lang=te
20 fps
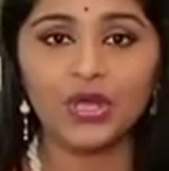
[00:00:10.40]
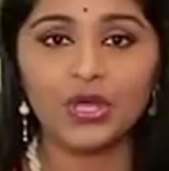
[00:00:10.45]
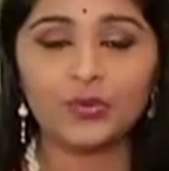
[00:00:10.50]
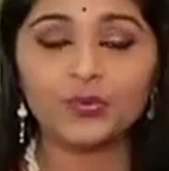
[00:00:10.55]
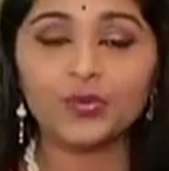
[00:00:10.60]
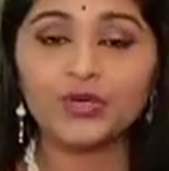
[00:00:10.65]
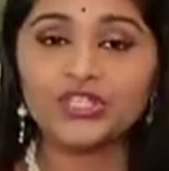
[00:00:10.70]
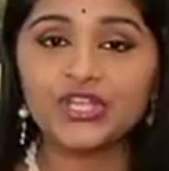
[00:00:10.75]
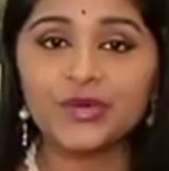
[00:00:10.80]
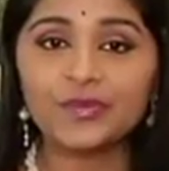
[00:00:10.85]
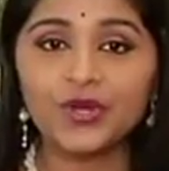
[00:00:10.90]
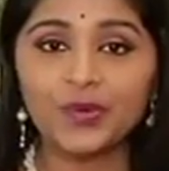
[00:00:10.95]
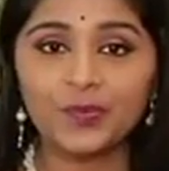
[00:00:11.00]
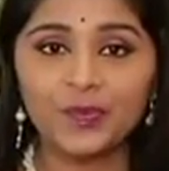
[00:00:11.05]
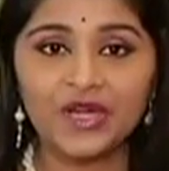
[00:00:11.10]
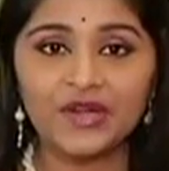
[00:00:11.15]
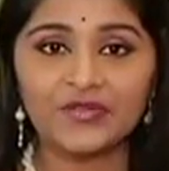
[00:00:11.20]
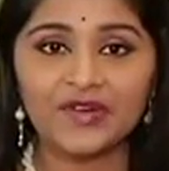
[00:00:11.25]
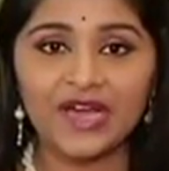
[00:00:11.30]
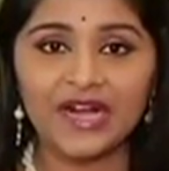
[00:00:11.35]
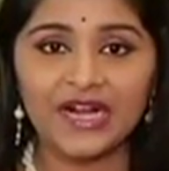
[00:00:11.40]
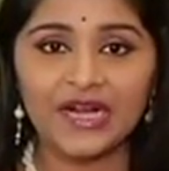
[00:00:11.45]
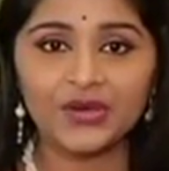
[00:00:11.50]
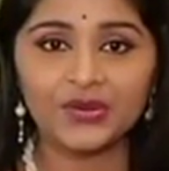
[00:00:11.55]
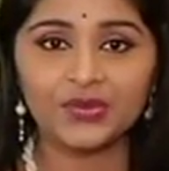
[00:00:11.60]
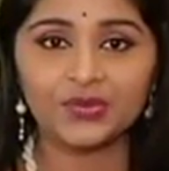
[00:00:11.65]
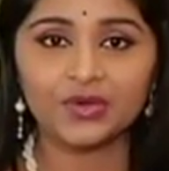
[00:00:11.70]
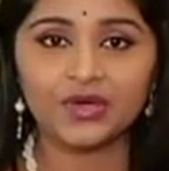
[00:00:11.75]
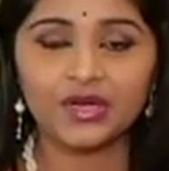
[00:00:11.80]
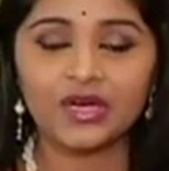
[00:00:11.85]
భుజం నొప్పి నివారణకు
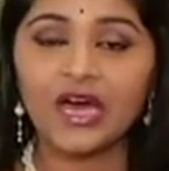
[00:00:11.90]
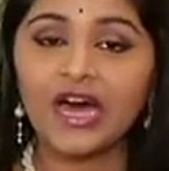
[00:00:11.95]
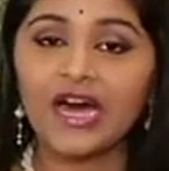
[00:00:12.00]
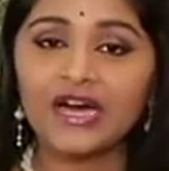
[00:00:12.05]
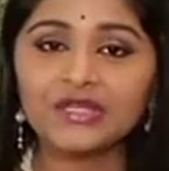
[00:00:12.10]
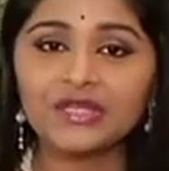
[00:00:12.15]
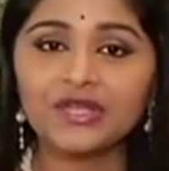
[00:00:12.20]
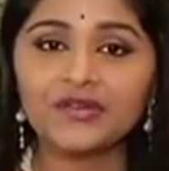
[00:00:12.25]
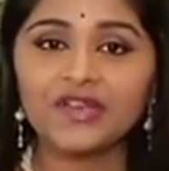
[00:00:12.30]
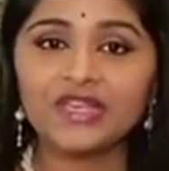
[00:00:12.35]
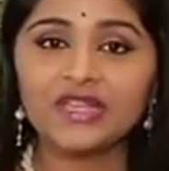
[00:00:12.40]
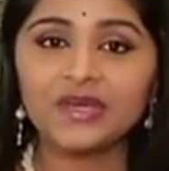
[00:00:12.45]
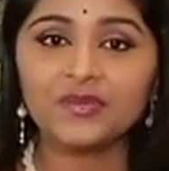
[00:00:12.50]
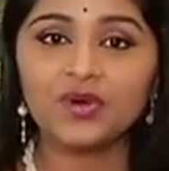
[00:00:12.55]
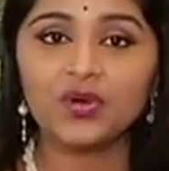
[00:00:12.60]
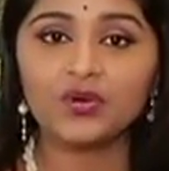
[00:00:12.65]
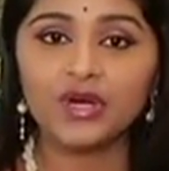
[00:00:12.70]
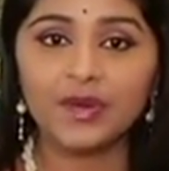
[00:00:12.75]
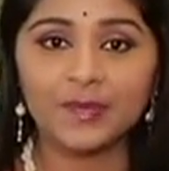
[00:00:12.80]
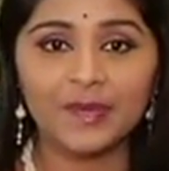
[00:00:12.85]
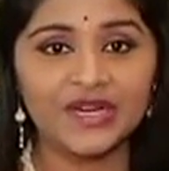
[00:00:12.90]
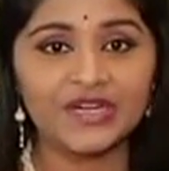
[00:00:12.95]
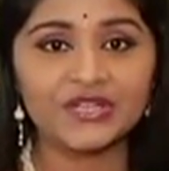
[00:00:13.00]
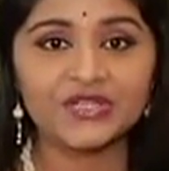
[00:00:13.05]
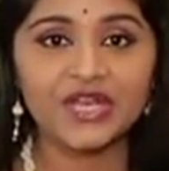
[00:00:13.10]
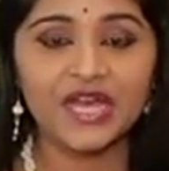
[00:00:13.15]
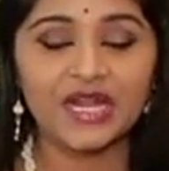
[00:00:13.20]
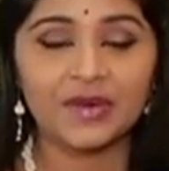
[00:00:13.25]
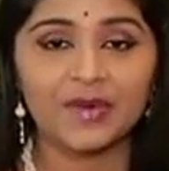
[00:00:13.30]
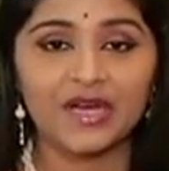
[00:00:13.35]
ఆయుర్వేదంలో ఉన్న పరిష్కార
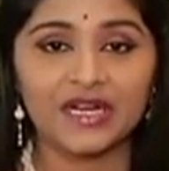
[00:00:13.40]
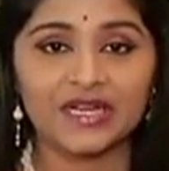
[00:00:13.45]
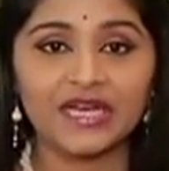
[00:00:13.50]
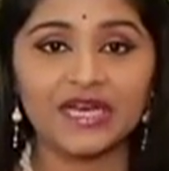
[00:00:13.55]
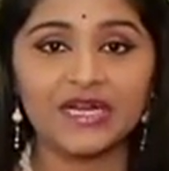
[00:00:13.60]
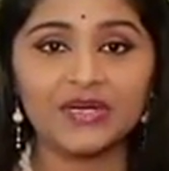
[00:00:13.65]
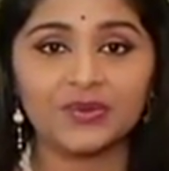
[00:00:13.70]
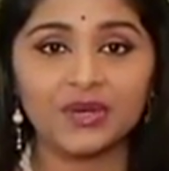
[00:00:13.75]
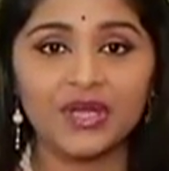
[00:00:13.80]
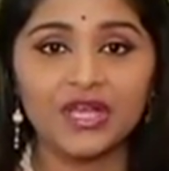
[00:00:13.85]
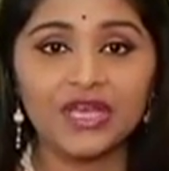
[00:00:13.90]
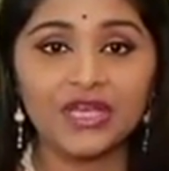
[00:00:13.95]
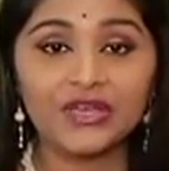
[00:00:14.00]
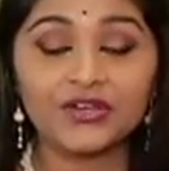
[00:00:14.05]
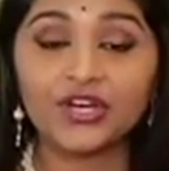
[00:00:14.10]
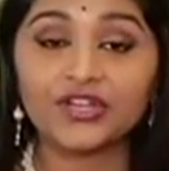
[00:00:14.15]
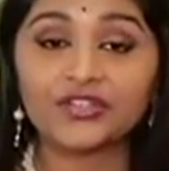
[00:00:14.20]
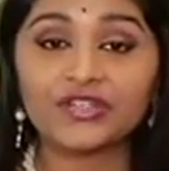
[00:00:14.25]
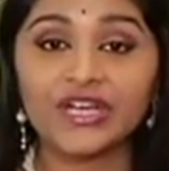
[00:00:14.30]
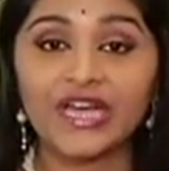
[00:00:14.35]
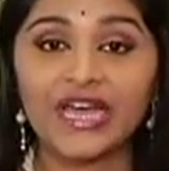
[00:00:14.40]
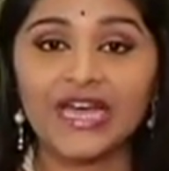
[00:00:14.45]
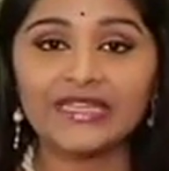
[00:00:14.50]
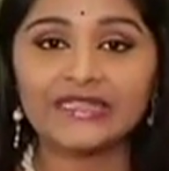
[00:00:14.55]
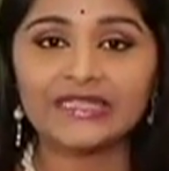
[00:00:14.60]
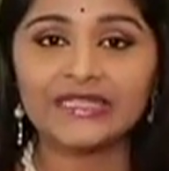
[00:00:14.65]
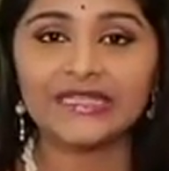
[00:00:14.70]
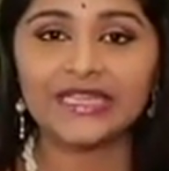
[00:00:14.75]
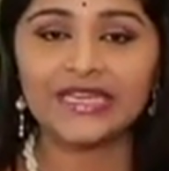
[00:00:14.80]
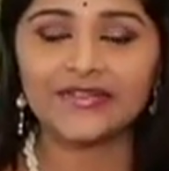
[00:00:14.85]
మార్గాలను డాక్టర్ గాయత్రి
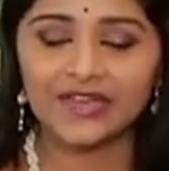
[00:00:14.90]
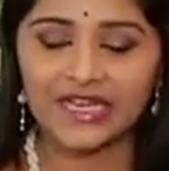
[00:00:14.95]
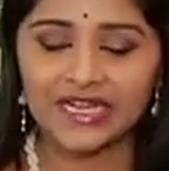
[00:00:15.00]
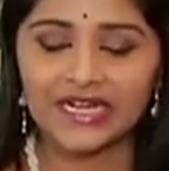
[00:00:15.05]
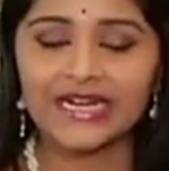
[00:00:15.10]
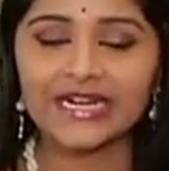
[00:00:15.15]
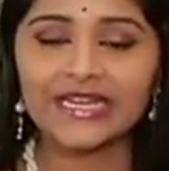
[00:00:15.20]
దేవి గారిని అడిగి